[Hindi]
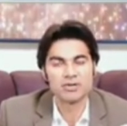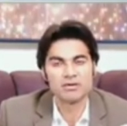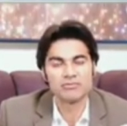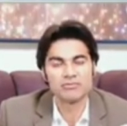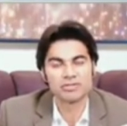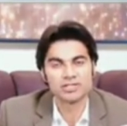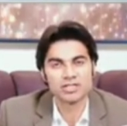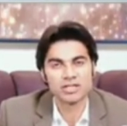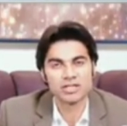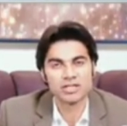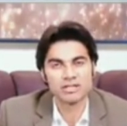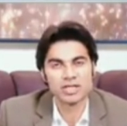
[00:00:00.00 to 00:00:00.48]
जब
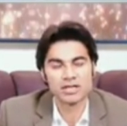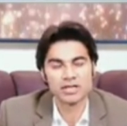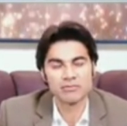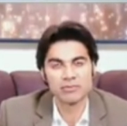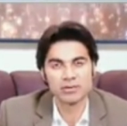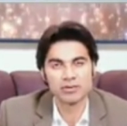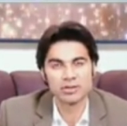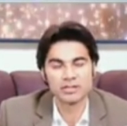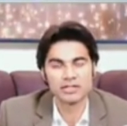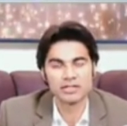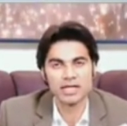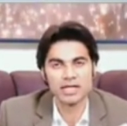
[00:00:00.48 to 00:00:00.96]
भविष्यता
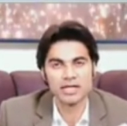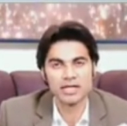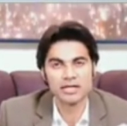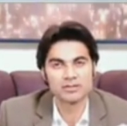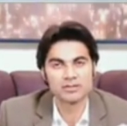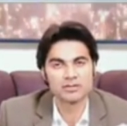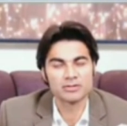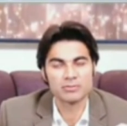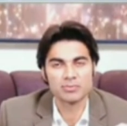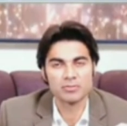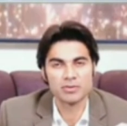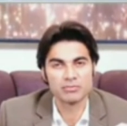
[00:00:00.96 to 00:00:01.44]
बोलता
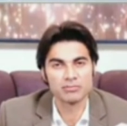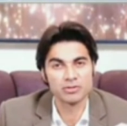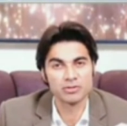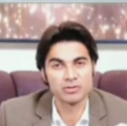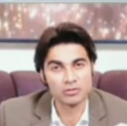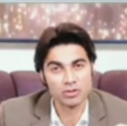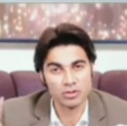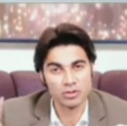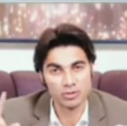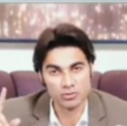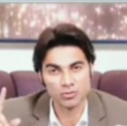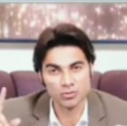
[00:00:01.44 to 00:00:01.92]
है तो
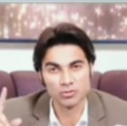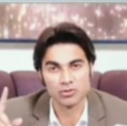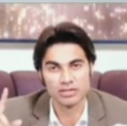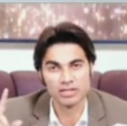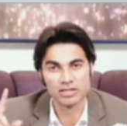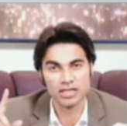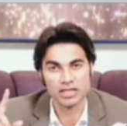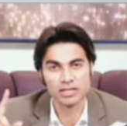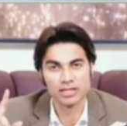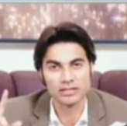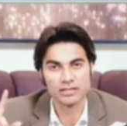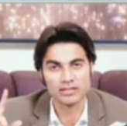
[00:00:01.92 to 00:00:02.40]
परमेश्वर
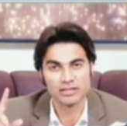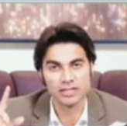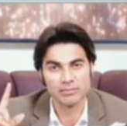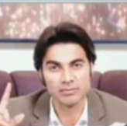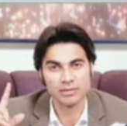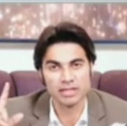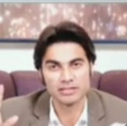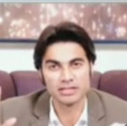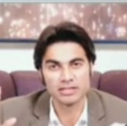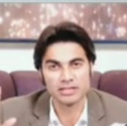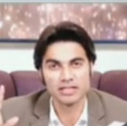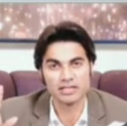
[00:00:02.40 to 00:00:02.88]
सुनता है
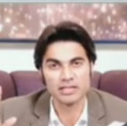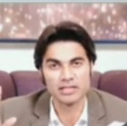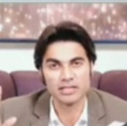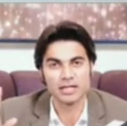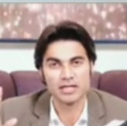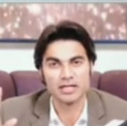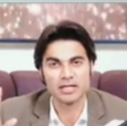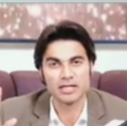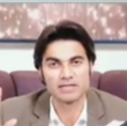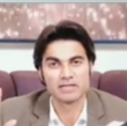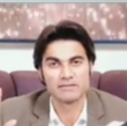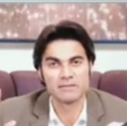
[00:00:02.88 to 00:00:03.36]
यह बात याद
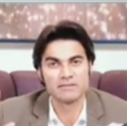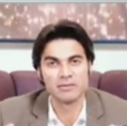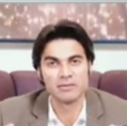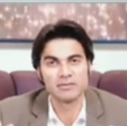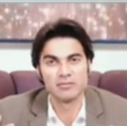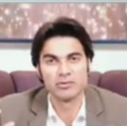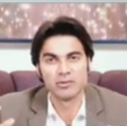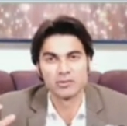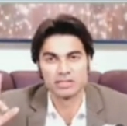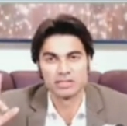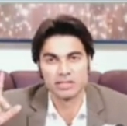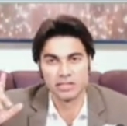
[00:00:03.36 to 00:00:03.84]
रखना जब
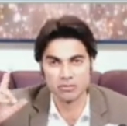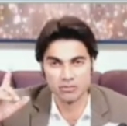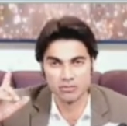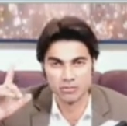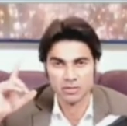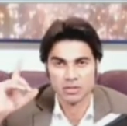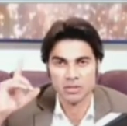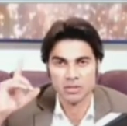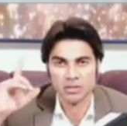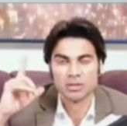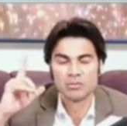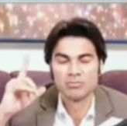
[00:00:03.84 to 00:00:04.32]
मैं बोलता
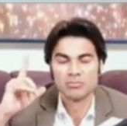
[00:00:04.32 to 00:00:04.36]
हूं